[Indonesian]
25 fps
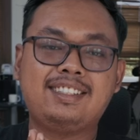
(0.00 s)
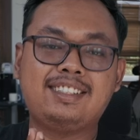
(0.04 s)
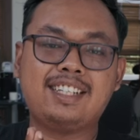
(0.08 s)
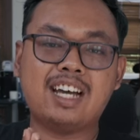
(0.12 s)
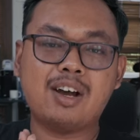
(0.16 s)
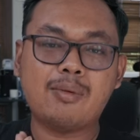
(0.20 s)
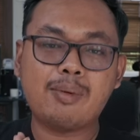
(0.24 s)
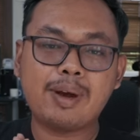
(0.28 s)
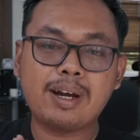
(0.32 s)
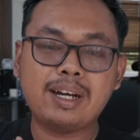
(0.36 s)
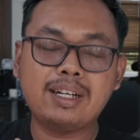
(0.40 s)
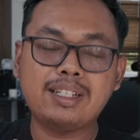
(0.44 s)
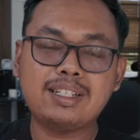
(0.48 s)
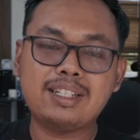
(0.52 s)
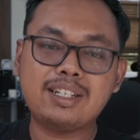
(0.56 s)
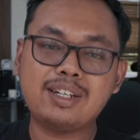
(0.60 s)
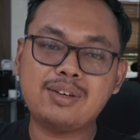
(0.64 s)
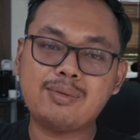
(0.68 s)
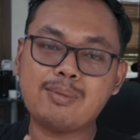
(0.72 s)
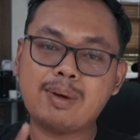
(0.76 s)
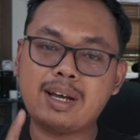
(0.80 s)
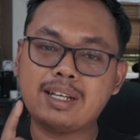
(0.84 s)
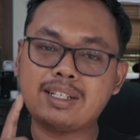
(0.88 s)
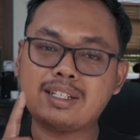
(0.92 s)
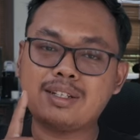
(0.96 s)
Siapa yang di sini
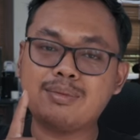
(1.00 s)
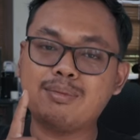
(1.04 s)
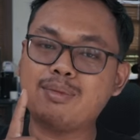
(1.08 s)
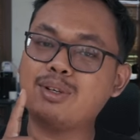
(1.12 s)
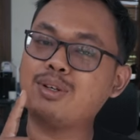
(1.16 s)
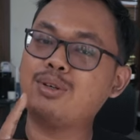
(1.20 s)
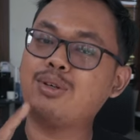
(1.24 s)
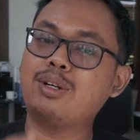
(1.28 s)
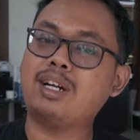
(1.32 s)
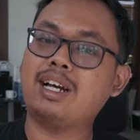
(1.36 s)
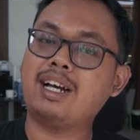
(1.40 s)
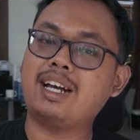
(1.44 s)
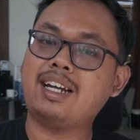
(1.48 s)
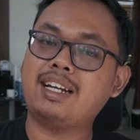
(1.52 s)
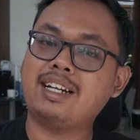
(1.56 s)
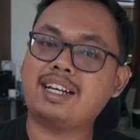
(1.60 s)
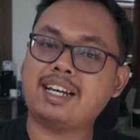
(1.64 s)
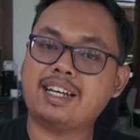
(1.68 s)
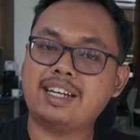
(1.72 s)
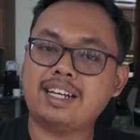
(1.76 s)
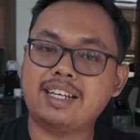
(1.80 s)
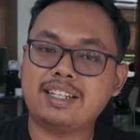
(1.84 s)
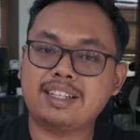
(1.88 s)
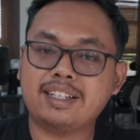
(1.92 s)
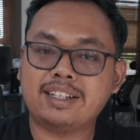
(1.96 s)
masih menggunakan
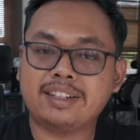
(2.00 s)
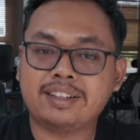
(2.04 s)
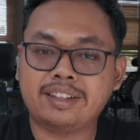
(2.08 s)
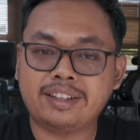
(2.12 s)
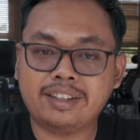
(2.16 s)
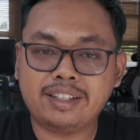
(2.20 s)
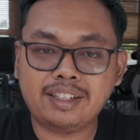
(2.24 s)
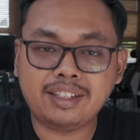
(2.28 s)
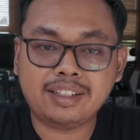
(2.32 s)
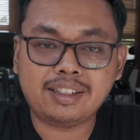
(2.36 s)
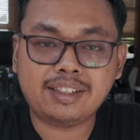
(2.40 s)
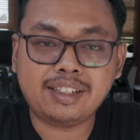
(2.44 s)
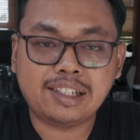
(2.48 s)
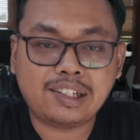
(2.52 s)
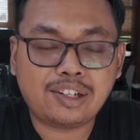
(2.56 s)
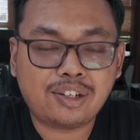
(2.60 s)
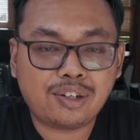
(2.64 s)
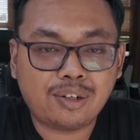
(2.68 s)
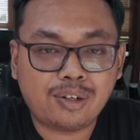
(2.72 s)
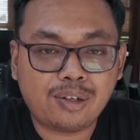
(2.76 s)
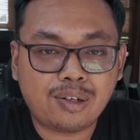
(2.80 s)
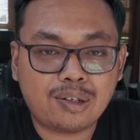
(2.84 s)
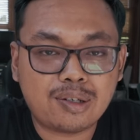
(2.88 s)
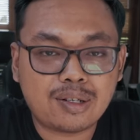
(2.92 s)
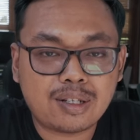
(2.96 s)
KYT
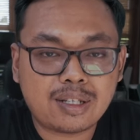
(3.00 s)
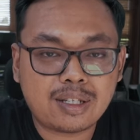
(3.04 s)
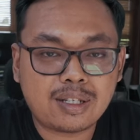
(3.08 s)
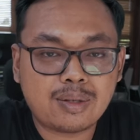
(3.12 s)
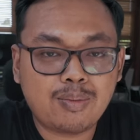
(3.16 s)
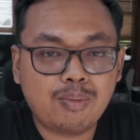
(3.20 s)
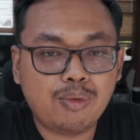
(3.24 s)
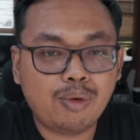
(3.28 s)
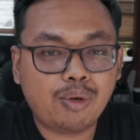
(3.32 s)
Titikors?